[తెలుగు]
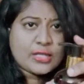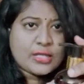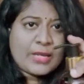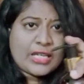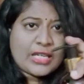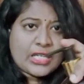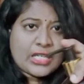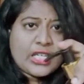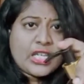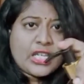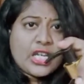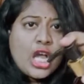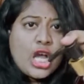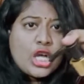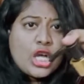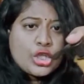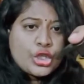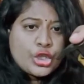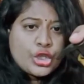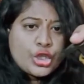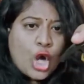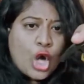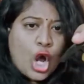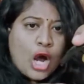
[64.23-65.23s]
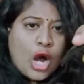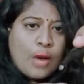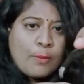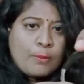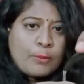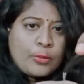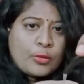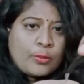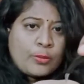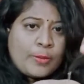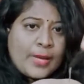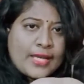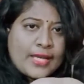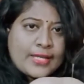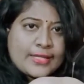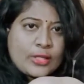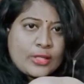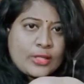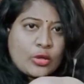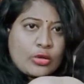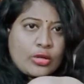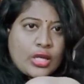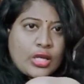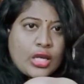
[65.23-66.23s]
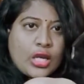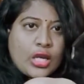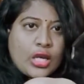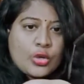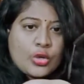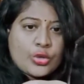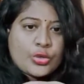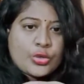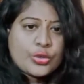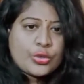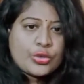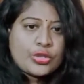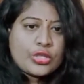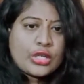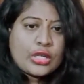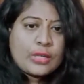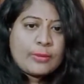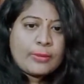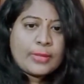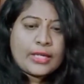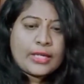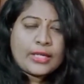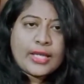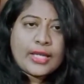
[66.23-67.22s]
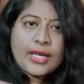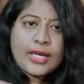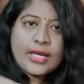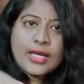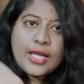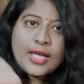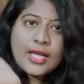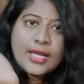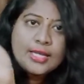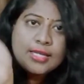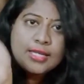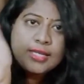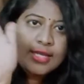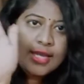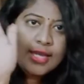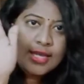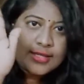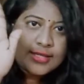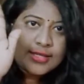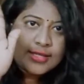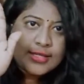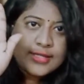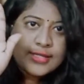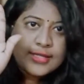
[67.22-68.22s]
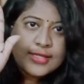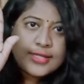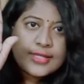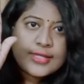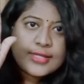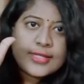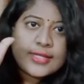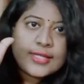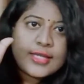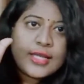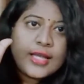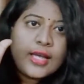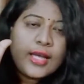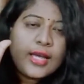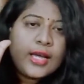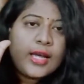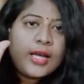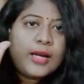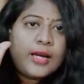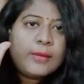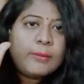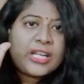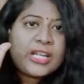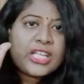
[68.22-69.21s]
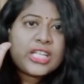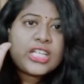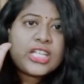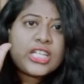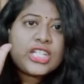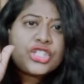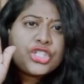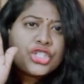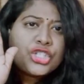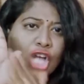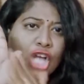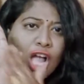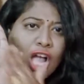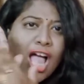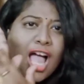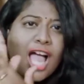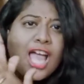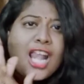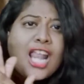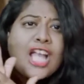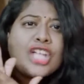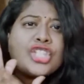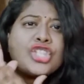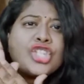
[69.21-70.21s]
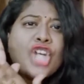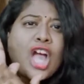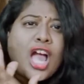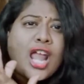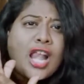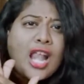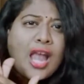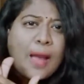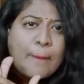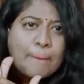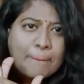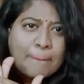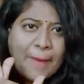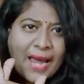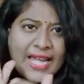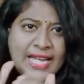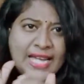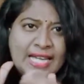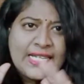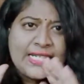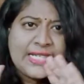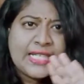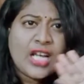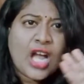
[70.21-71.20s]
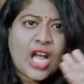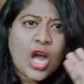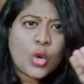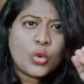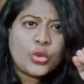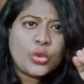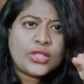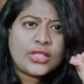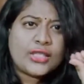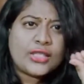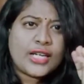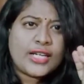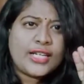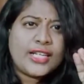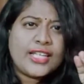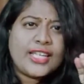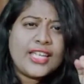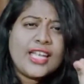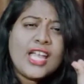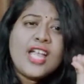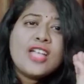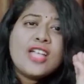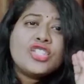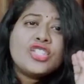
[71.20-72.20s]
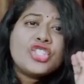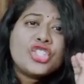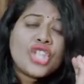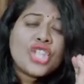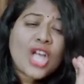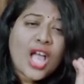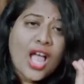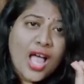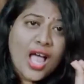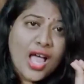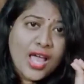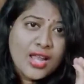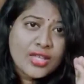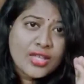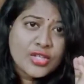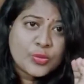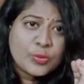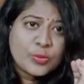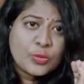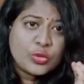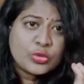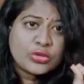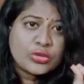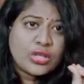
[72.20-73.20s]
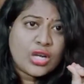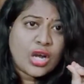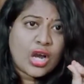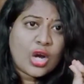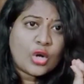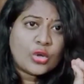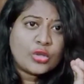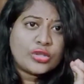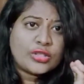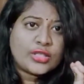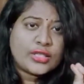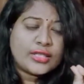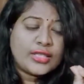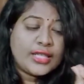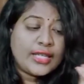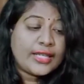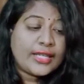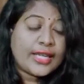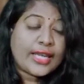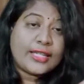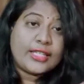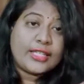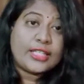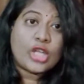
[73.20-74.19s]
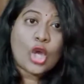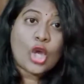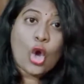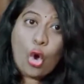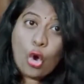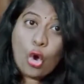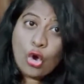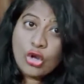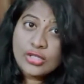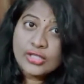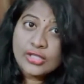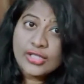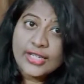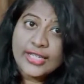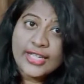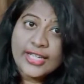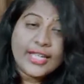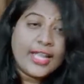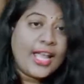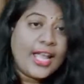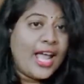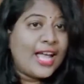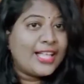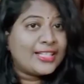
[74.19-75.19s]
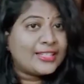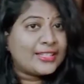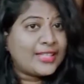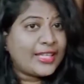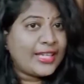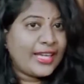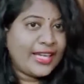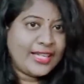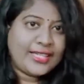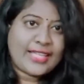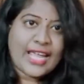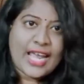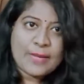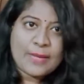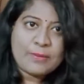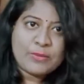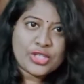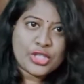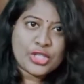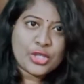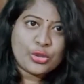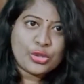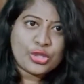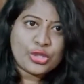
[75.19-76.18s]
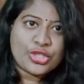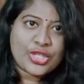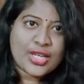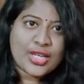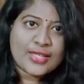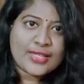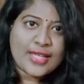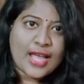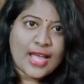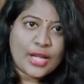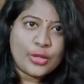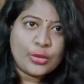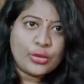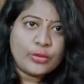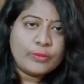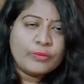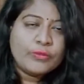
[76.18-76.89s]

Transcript: మనకి షాంపూ బేస్లోనే అనమాట ఎస్ మనకి చాలా చాలా మైల్డ్గా ఉంటుందండి చాలా స్మూత్గా ఉంటుంది నేను ఇది ఆల్రెడీ త్రీ టైమ్స్ యూజ్ చేశాను